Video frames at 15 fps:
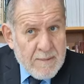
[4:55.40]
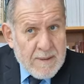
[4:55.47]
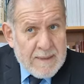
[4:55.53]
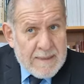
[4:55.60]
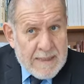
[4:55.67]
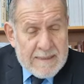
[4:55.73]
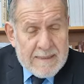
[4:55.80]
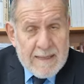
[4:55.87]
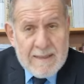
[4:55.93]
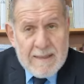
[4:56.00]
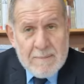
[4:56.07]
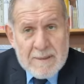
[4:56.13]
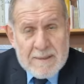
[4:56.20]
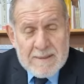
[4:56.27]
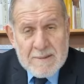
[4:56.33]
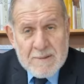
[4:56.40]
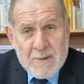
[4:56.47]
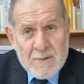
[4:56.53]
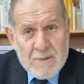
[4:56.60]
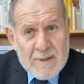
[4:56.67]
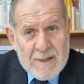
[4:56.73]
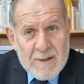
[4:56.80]
Una interesante
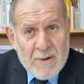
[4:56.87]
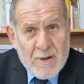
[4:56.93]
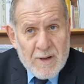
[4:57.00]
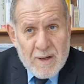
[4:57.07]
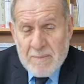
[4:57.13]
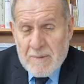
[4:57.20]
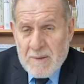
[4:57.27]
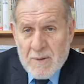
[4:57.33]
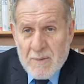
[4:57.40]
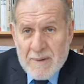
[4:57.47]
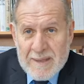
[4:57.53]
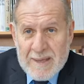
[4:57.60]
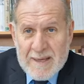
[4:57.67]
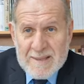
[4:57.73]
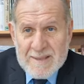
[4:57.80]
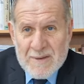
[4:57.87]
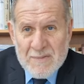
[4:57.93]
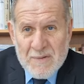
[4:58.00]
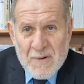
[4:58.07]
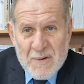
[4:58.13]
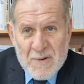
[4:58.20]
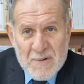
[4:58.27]
apreciación del Rabbi hace
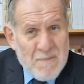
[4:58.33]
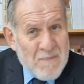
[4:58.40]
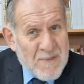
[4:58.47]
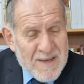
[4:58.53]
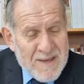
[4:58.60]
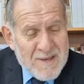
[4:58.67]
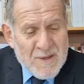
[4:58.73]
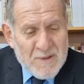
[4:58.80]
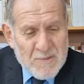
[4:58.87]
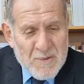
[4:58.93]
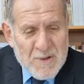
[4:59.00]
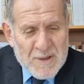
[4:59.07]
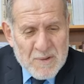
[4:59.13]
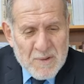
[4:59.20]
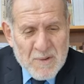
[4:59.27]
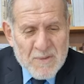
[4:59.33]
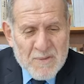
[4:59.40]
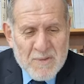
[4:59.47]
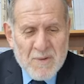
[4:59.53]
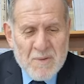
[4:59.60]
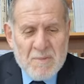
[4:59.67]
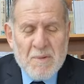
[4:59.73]
forma. Shavuot
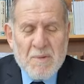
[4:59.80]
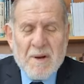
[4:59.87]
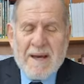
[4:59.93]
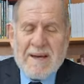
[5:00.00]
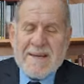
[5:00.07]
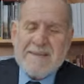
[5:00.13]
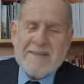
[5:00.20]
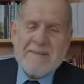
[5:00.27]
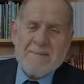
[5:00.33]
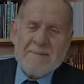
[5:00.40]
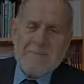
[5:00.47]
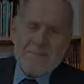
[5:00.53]
Tov Umeborach.